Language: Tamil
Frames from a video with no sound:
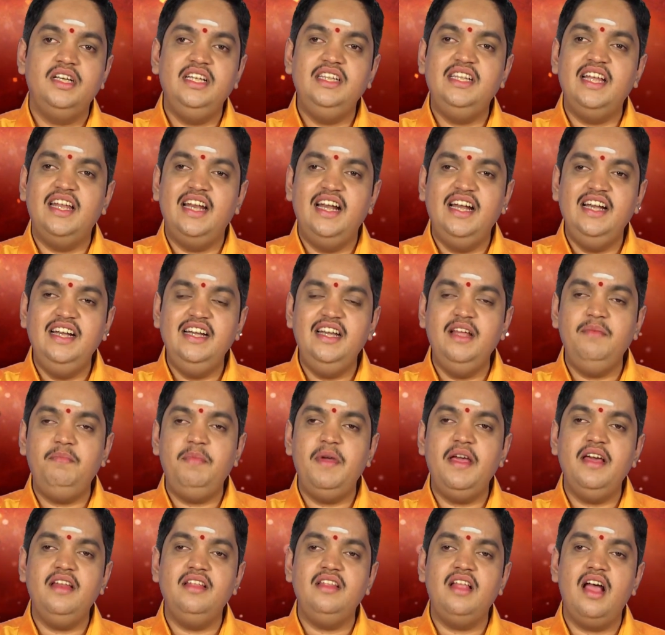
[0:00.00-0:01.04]
இந்த ரெண்டு
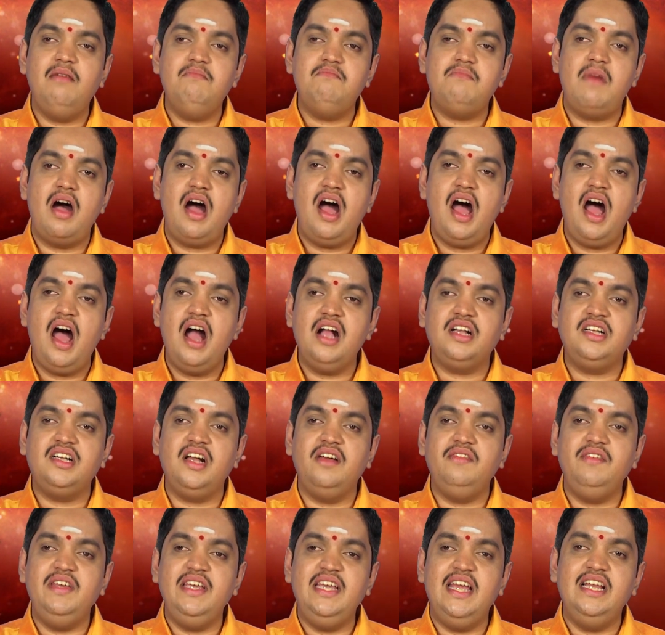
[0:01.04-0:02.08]
பேர் தான்
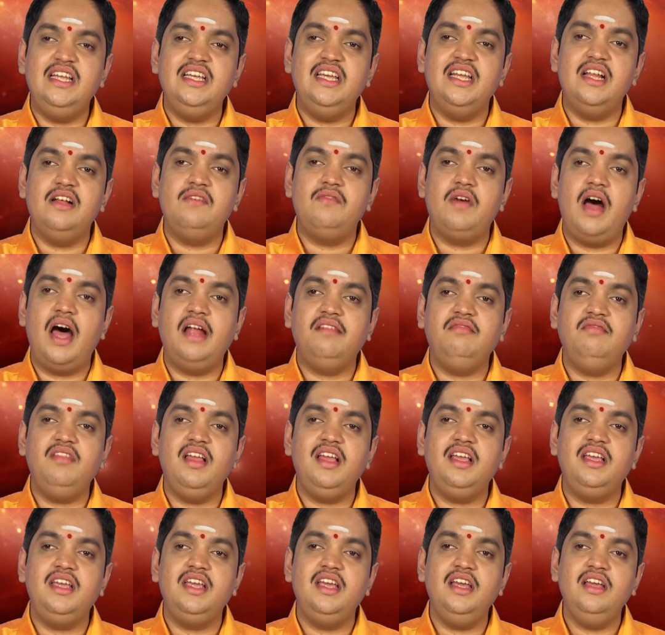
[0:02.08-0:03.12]
மகாகவி என்கிற
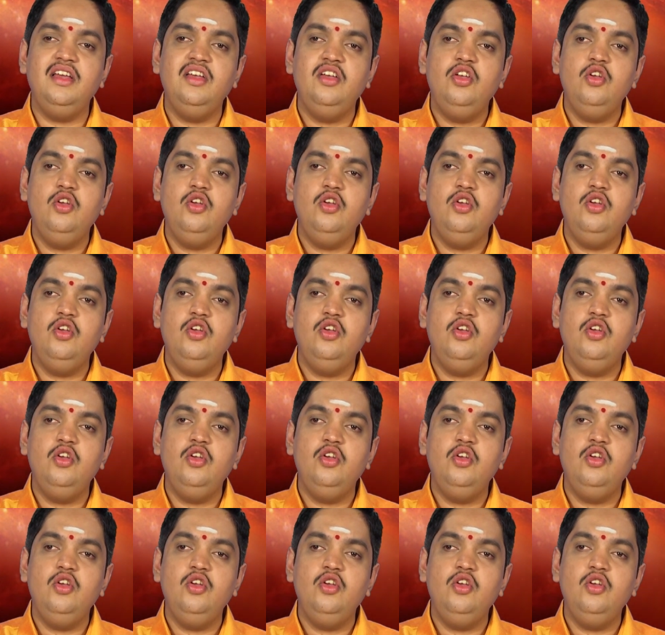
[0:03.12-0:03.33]
வார்த்தைக்கு